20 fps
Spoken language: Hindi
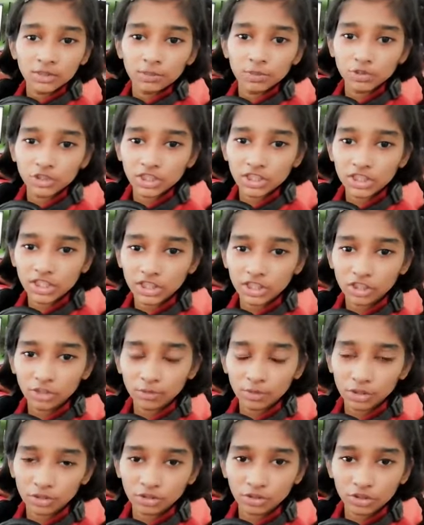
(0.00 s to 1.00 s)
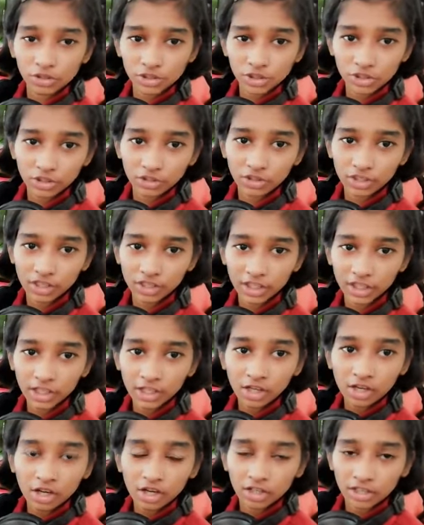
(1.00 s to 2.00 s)
मुझे सीख के बहुत खुशी हो रही है
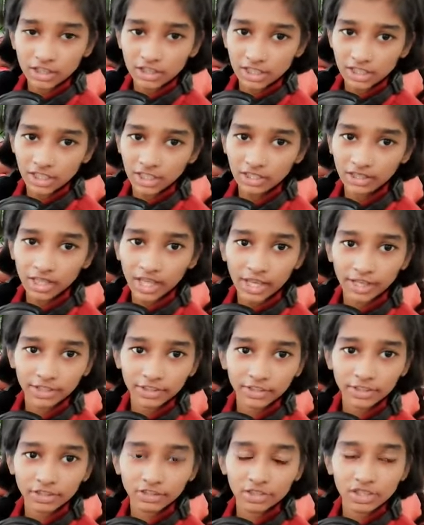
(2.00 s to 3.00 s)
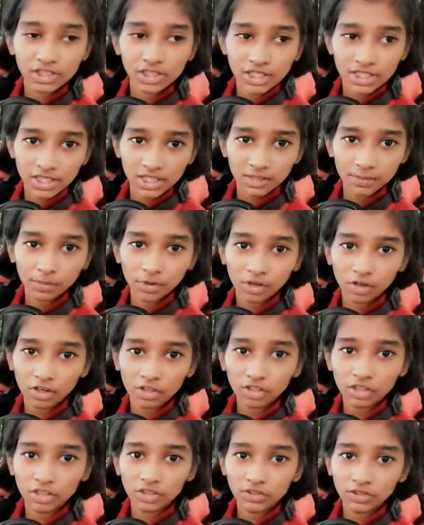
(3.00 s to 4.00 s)
इसलिए थैंक यू एस एस एम और
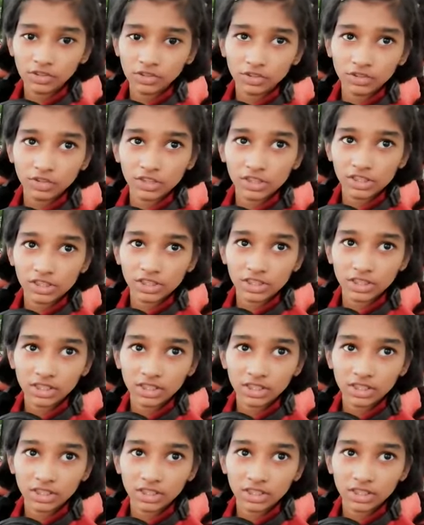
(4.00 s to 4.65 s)
नवगुरुकुल